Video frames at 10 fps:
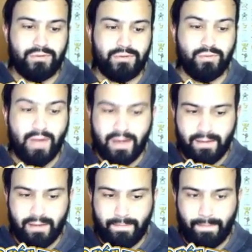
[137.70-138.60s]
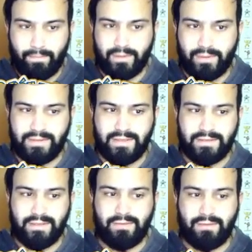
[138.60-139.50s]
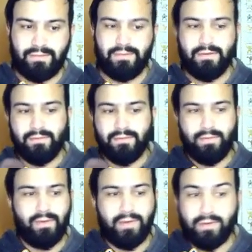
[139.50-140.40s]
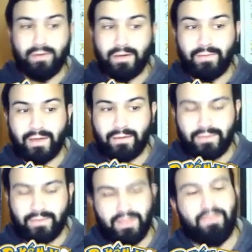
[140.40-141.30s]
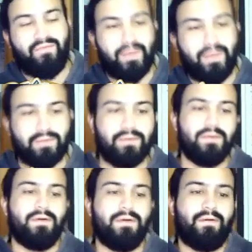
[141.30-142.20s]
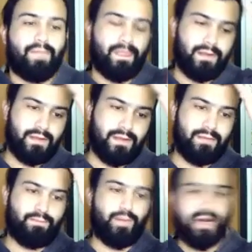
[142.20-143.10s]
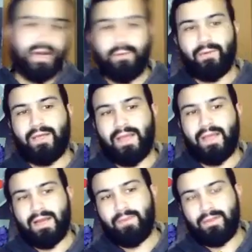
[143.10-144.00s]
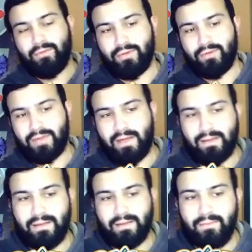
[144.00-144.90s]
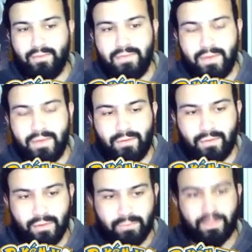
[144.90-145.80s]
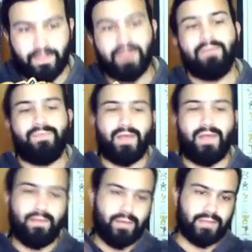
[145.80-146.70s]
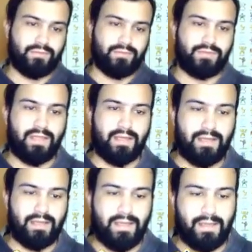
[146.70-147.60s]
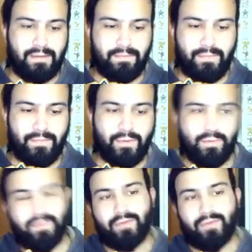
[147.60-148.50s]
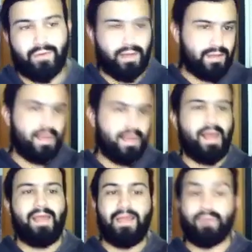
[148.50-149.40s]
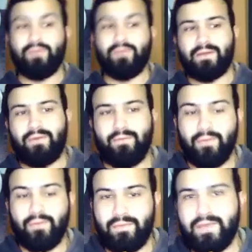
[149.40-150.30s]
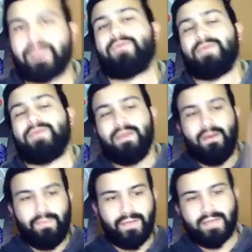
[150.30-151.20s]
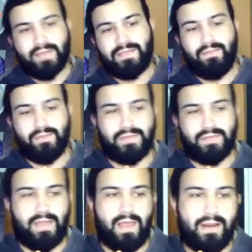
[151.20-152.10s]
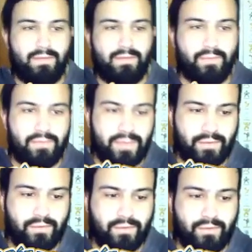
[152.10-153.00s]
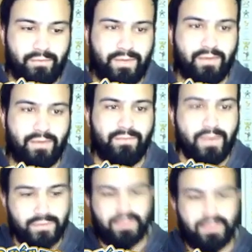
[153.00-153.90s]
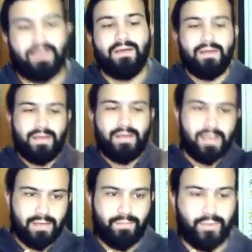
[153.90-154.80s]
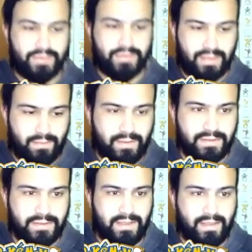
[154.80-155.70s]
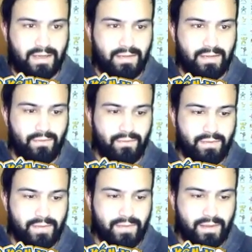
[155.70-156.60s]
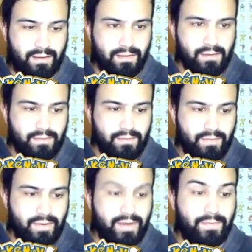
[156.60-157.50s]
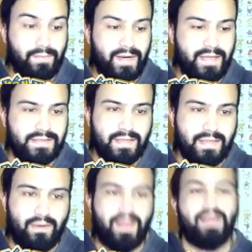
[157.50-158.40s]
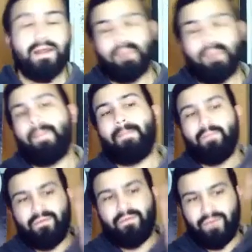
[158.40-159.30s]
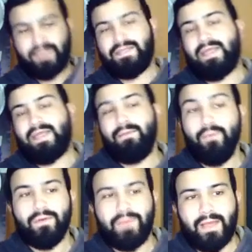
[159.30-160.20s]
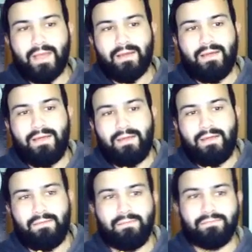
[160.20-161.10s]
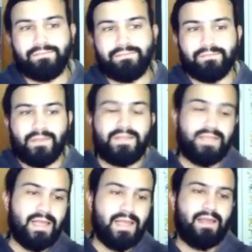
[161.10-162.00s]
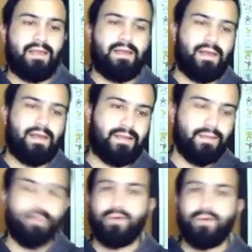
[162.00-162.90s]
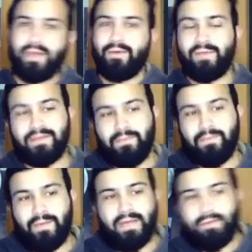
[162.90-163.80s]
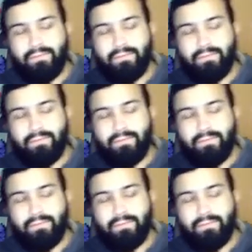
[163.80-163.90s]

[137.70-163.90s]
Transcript: Ana por así decirlo. Vamos a ver, ahora no me va perfecto. Em, paramos porque ya llegamos al turno 3 antes del movimiento compi. Dejamos que sucedan em, los movimientos, que ya ejecuten los movimientos. Y hacemos el movimiento compi con Music. Y proseguimos a seguir atacando, obviamente. Vamos a ver, paralizado, genial. Fíjense que muy bien em, se eh, activó lo que ellos dicen, porque pues